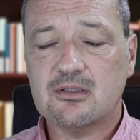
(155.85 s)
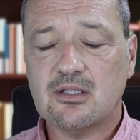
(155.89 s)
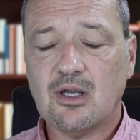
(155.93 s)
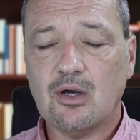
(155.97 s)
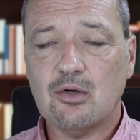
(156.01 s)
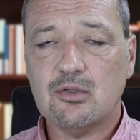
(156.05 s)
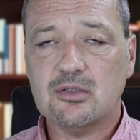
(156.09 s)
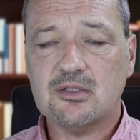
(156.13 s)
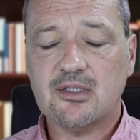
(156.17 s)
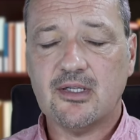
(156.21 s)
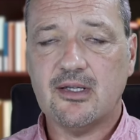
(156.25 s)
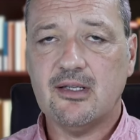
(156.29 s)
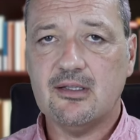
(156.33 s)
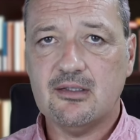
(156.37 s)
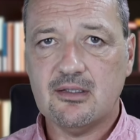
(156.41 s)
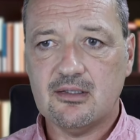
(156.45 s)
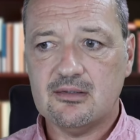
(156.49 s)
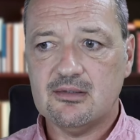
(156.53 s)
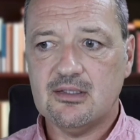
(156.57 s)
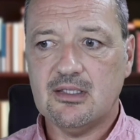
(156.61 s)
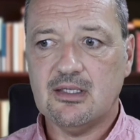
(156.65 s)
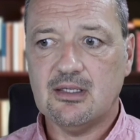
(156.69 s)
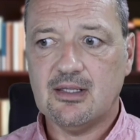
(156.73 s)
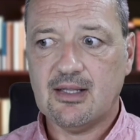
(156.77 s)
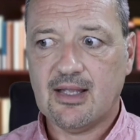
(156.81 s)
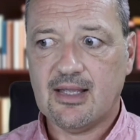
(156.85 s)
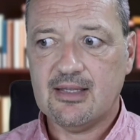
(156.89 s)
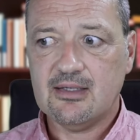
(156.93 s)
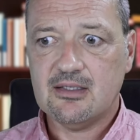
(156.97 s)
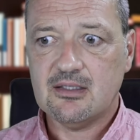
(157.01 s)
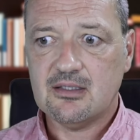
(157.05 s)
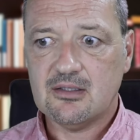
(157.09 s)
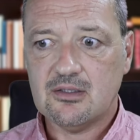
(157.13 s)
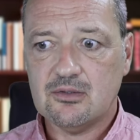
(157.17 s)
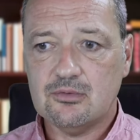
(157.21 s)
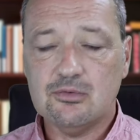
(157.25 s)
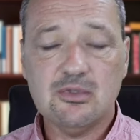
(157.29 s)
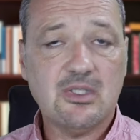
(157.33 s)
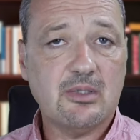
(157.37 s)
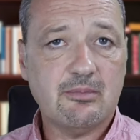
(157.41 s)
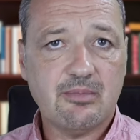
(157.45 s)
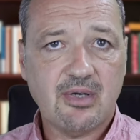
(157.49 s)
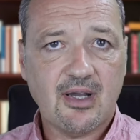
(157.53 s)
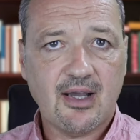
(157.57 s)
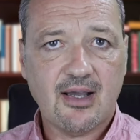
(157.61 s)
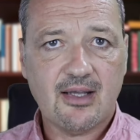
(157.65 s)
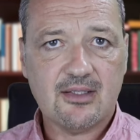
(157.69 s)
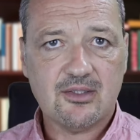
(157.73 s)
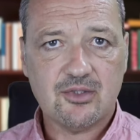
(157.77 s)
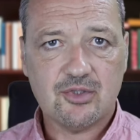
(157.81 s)
taucht dahinter die gleiche
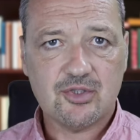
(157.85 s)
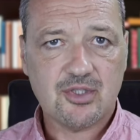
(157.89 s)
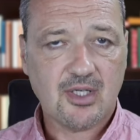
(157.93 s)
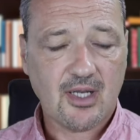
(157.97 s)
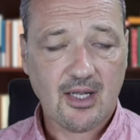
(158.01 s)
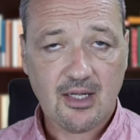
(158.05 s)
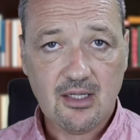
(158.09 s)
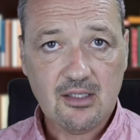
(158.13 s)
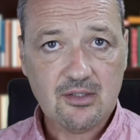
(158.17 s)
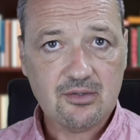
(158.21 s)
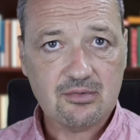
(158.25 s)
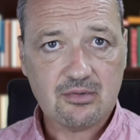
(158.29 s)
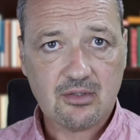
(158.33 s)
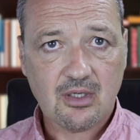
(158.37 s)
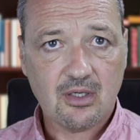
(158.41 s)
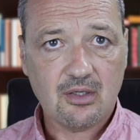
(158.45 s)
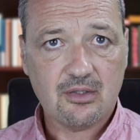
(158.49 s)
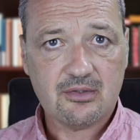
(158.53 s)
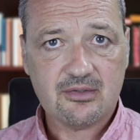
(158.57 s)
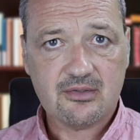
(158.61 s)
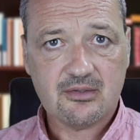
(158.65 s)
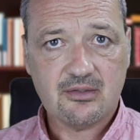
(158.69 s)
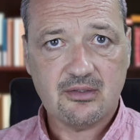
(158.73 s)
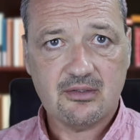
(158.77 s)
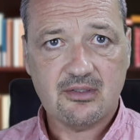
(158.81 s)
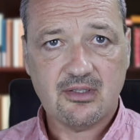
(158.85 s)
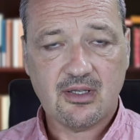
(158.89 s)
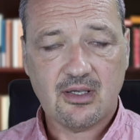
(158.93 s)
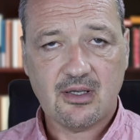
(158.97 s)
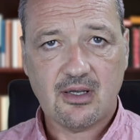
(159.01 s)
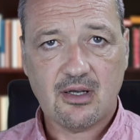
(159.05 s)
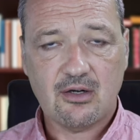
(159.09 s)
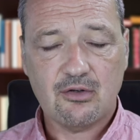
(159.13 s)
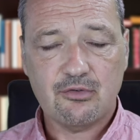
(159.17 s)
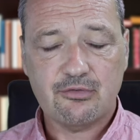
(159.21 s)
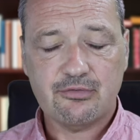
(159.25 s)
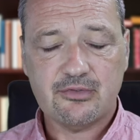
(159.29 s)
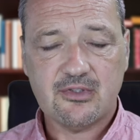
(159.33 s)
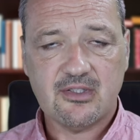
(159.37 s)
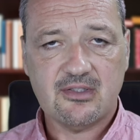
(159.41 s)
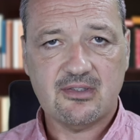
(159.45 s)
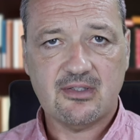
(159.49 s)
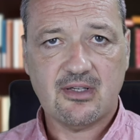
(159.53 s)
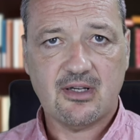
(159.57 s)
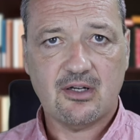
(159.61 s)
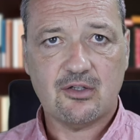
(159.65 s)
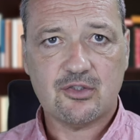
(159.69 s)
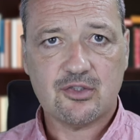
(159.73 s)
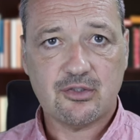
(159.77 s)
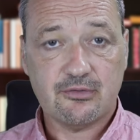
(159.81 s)
unempathische Haltung aus, die sie auf, die
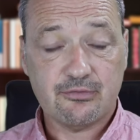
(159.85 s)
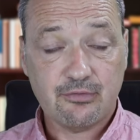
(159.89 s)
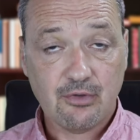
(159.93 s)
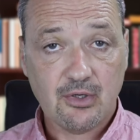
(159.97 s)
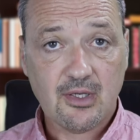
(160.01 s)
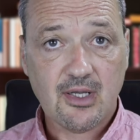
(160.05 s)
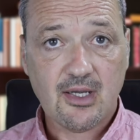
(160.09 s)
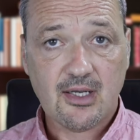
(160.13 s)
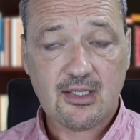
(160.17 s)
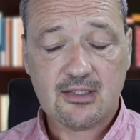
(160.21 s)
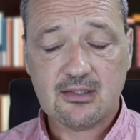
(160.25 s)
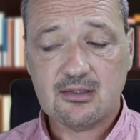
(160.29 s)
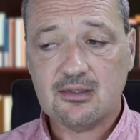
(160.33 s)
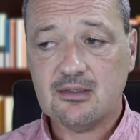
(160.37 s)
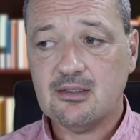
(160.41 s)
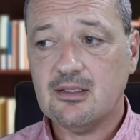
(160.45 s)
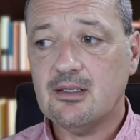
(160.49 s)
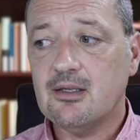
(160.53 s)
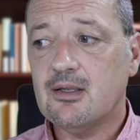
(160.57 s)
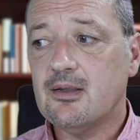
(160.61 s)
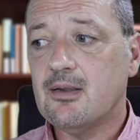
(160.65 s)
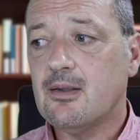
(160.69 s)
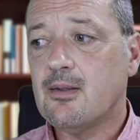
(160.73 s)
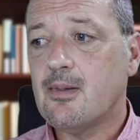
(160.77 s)
sie auch schon vorher hatten,